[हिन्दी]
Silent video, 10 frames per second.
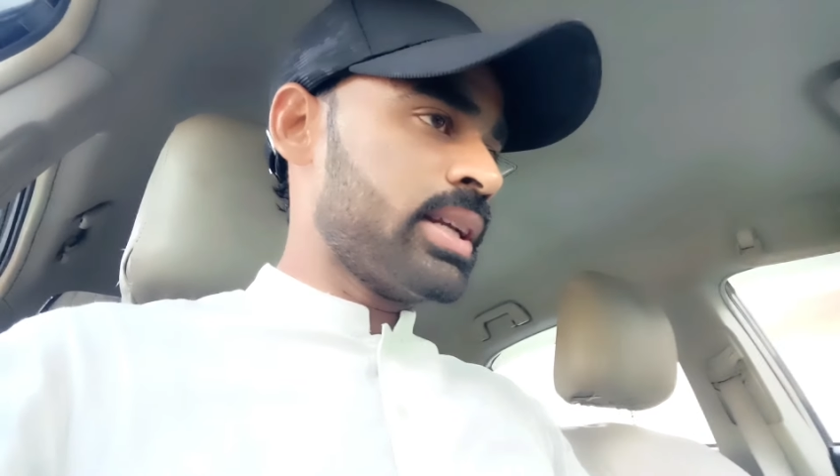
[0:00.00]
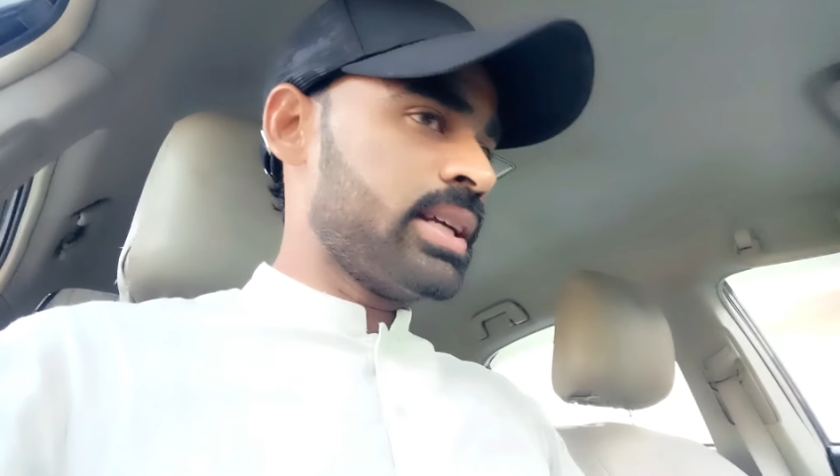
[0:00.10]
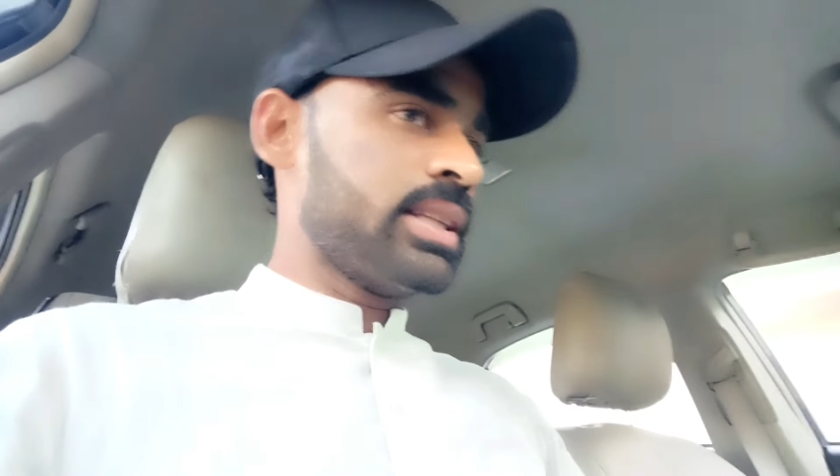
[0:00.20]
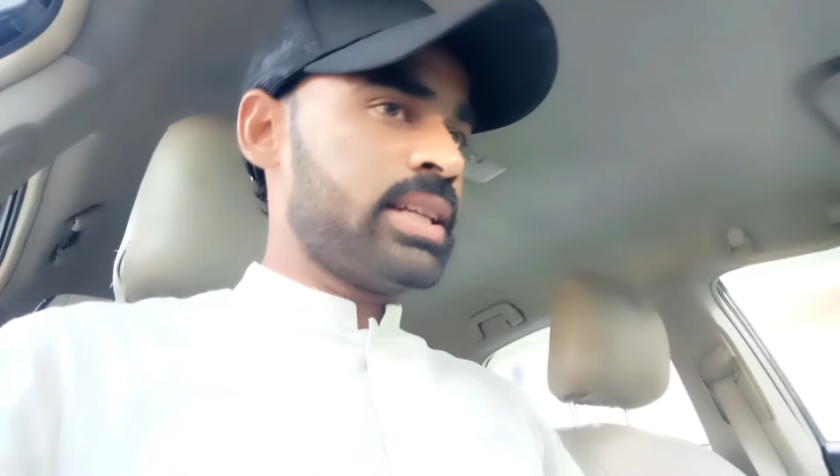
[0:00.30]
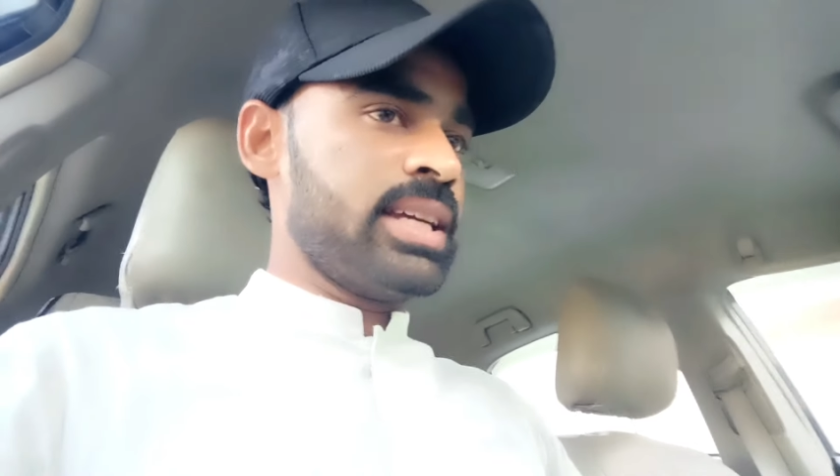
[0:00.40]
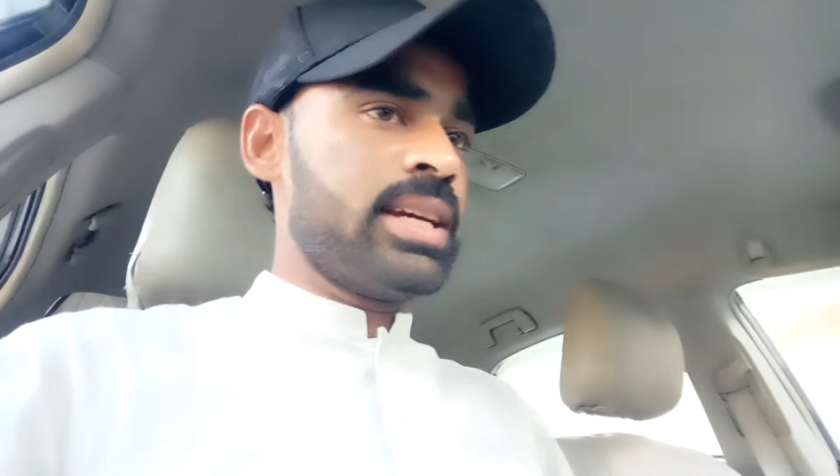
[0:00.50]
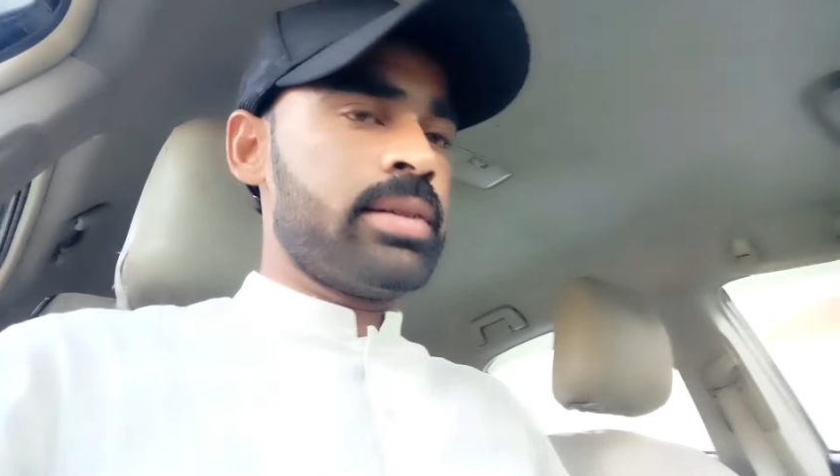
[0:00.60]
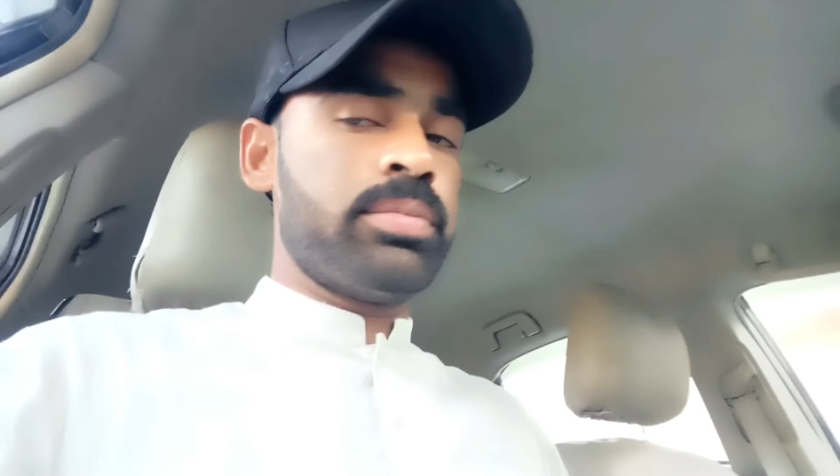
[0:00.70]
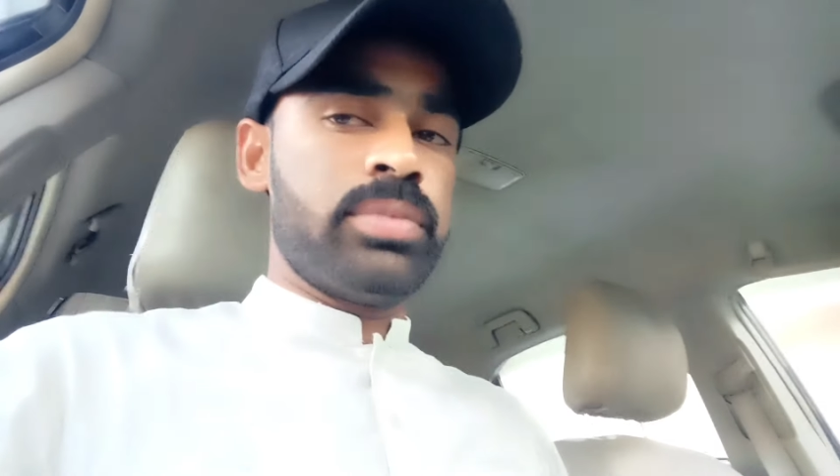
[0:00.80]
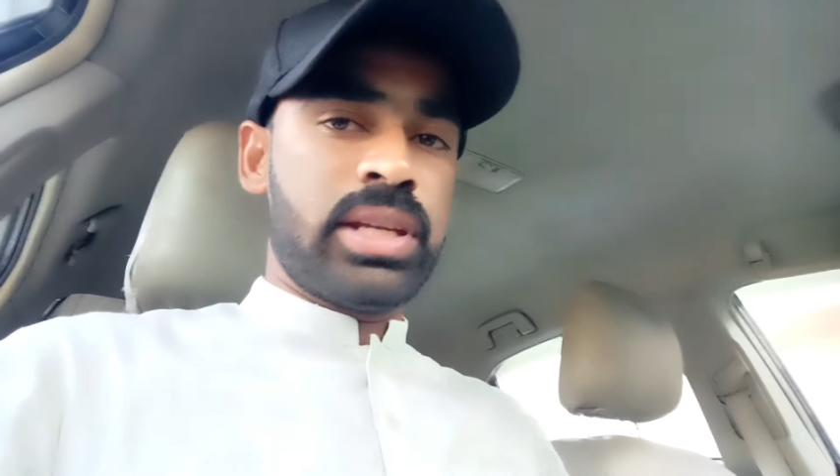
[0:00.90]
थे कि
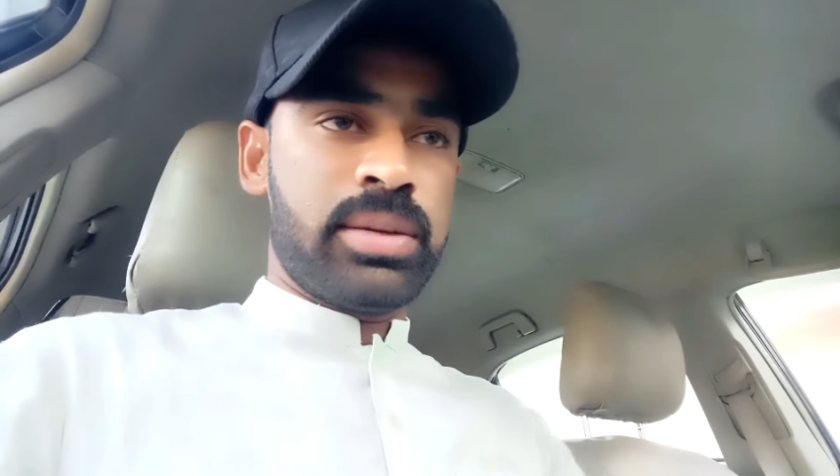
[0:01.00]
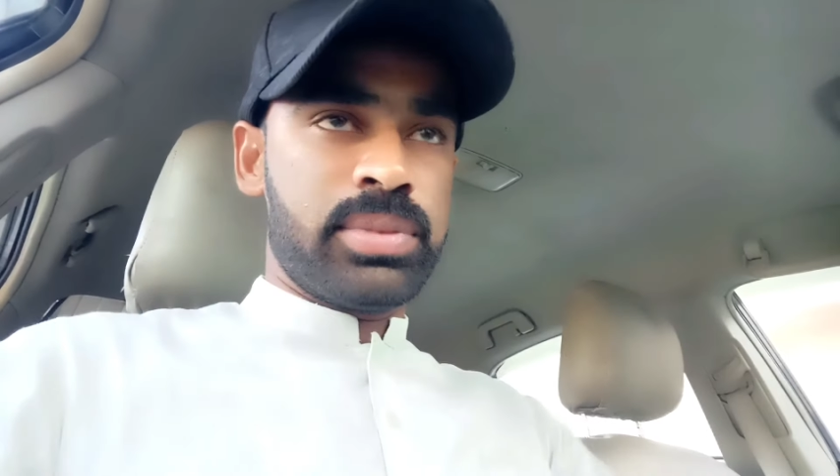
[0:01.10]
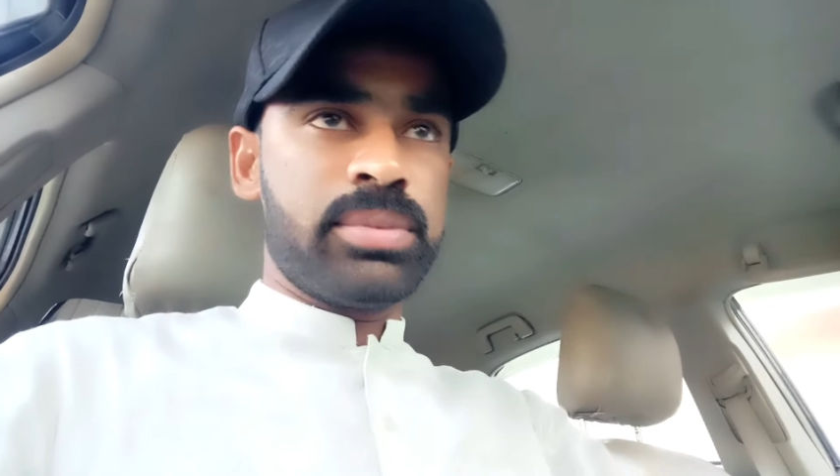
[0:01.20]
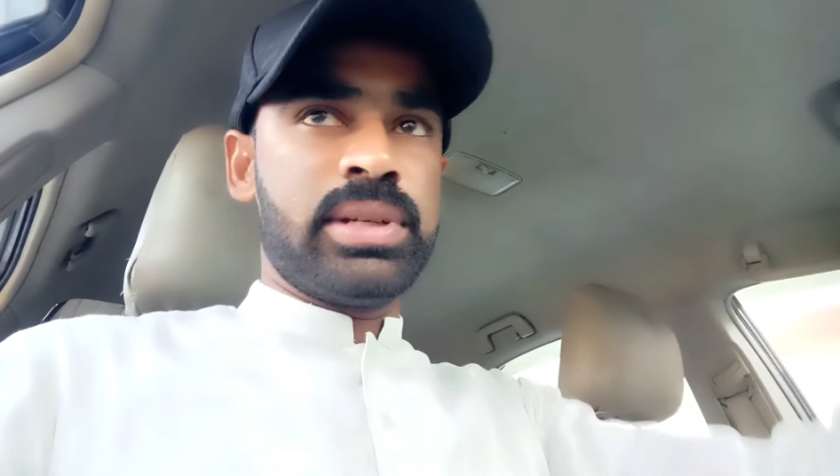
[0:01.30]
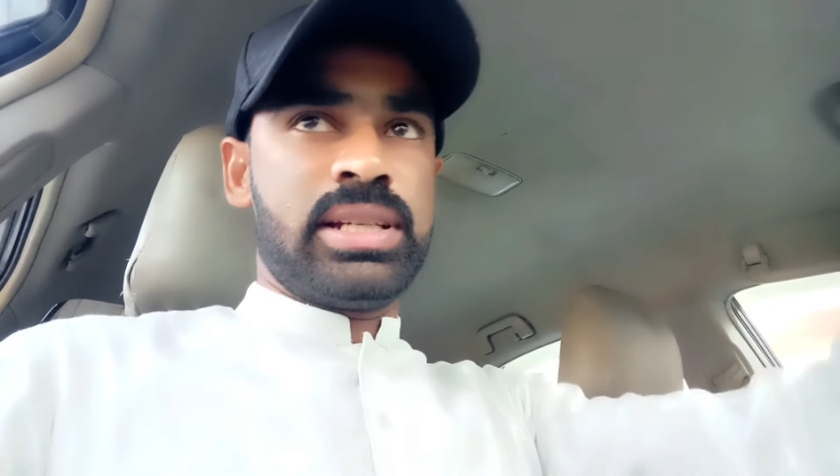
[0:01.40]
हमने भी मिलना